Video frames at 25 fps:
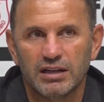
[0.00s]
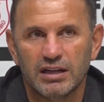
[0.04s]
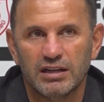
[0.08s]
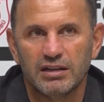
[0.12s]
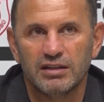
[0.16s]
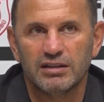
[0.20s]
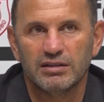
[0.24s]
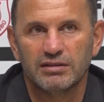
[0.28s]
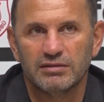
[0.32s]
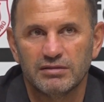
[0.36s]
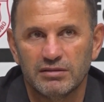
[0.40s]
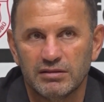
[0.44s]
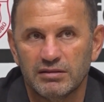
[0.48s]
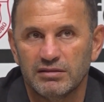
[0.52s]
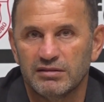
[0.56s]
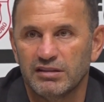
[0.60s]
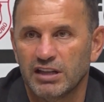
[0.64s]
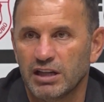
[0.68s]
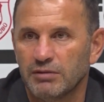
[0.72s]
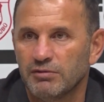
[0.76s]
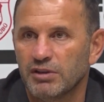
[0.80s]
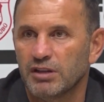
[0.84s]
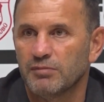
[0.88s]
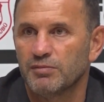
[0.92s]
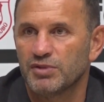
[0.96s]
daha
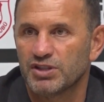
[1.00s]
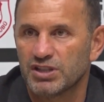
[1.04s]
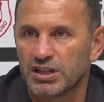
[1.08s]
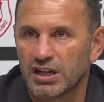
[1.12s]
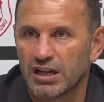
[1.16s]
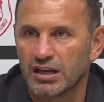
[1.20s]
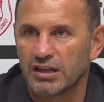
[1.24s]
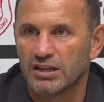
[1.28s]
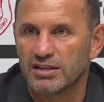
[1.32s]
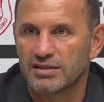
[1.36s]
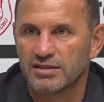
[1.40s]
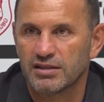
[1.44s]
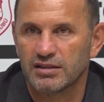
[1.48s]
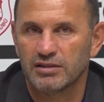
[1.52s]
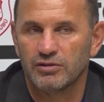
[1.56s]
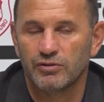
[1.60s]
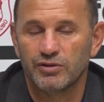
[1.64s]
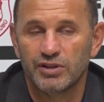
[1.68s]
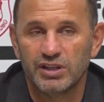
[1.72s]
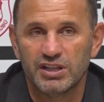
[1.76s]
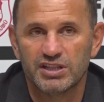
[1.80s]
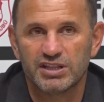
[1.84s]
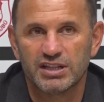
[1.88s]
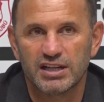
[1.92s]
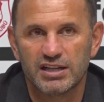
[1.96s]
dinamik bir şekilde
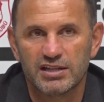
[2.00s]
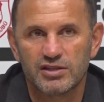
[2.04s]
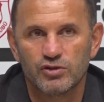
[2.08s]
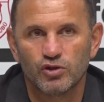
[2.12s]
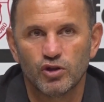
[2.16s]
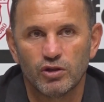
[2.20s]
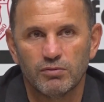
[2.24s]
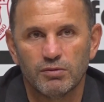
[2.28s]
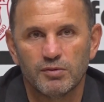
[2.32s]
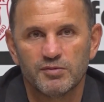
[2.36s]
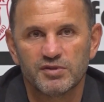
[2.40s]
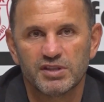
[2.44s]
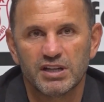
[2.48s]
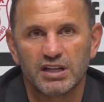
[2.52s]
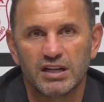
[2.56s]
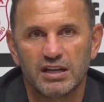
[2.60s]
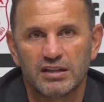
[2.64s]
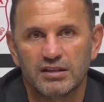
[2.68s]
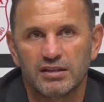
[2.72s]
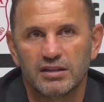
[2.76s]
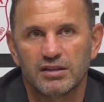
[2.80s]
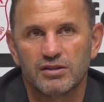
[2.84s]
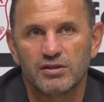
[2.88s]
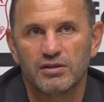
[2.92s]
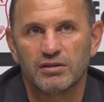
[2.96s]
oyun içerisinde olmamız
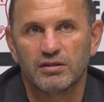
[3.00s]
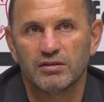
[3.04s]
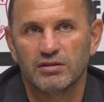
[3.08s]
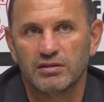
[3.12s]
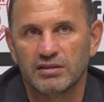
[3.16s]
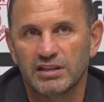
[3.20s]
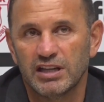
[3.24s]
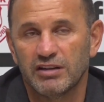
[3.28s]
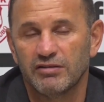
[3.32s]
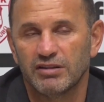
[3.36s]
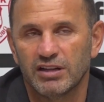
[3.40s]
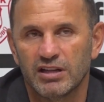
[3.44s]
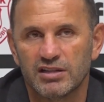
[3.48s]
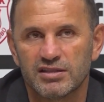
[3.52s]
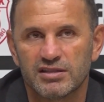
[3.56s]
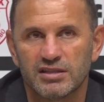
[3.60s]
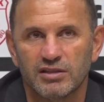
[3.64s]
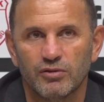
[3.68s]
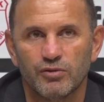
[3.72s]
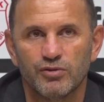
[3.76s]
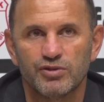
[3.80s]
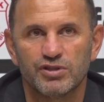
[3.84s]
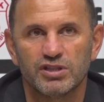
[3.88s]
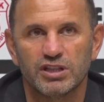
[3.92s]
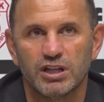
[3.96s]
gerektiğini devre
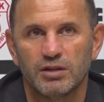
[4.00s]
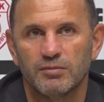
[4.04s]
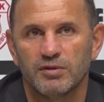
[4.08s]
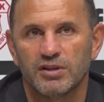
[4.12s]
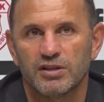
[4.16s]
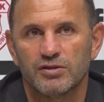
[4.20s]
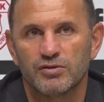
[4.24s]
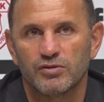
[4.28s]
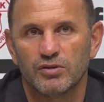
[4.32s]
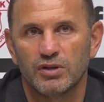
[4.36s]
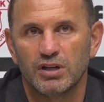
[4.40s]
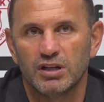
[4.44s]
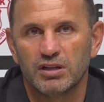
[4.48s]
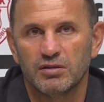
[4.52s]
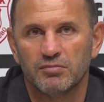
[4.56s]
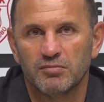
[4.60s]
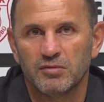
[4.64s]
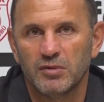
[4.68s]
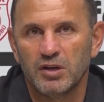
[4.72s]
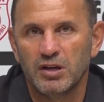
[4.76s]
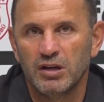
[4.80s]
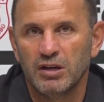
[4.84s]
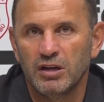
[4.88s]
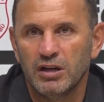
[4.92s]
arasında oyuncularıma da söyledim.